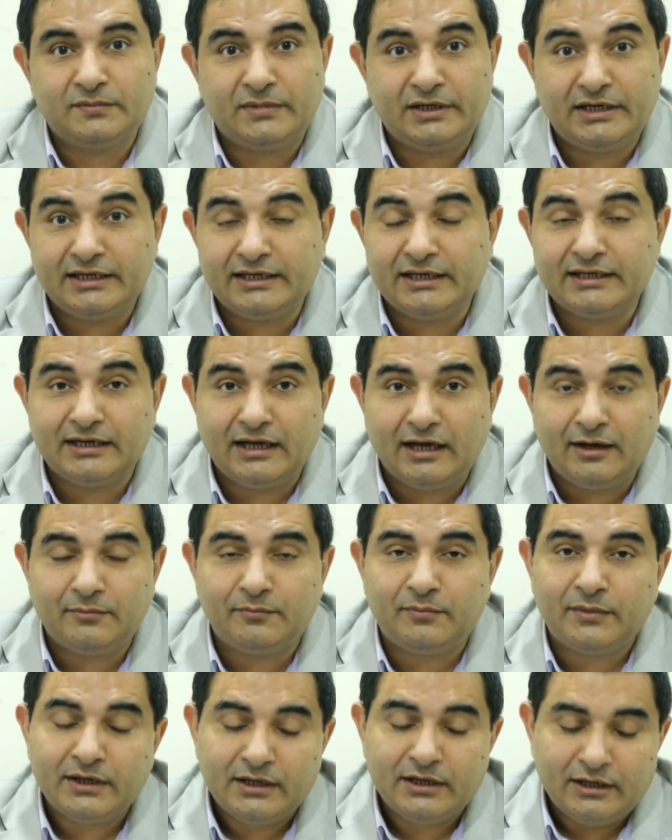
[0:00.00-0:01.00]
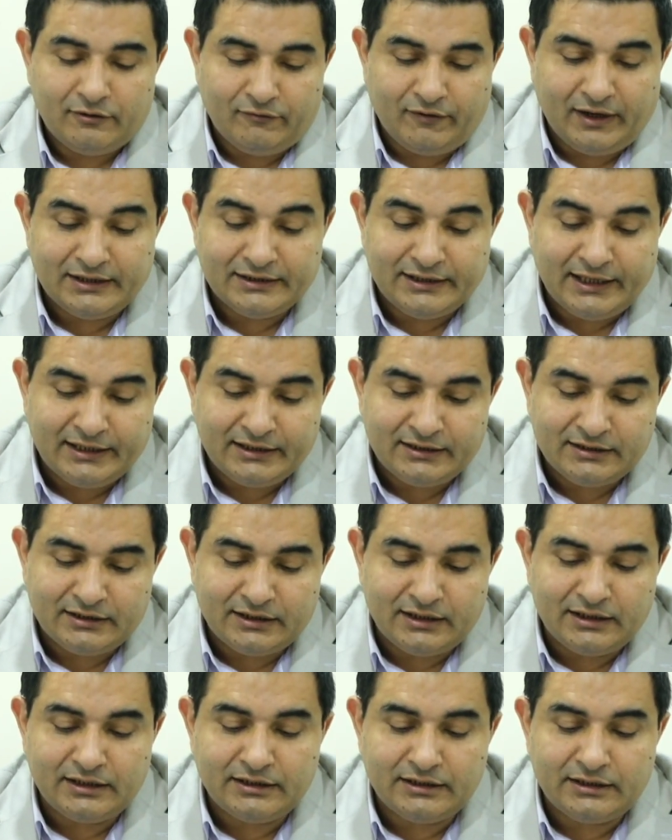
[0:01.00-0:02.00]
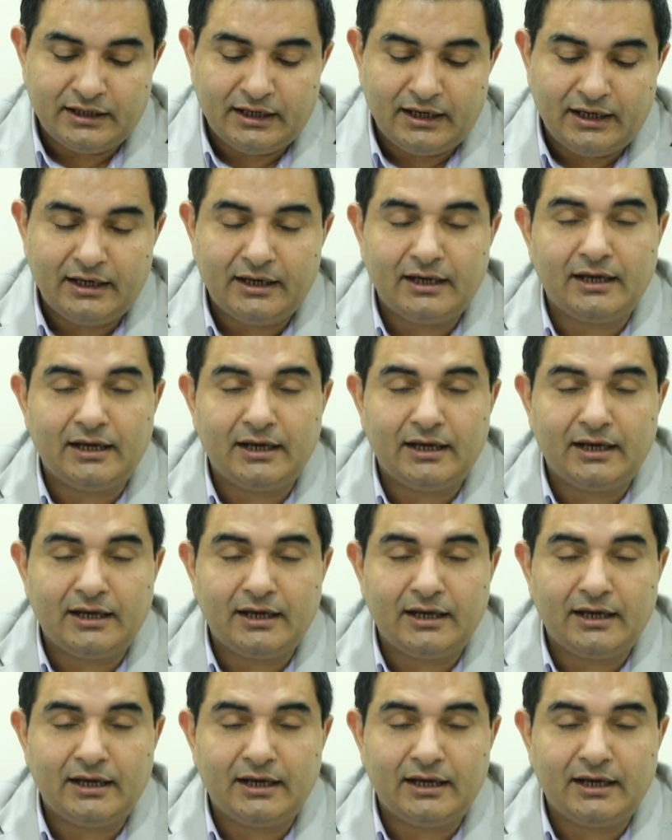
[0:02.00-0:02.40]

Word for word: लेकिन अब वालदे की ये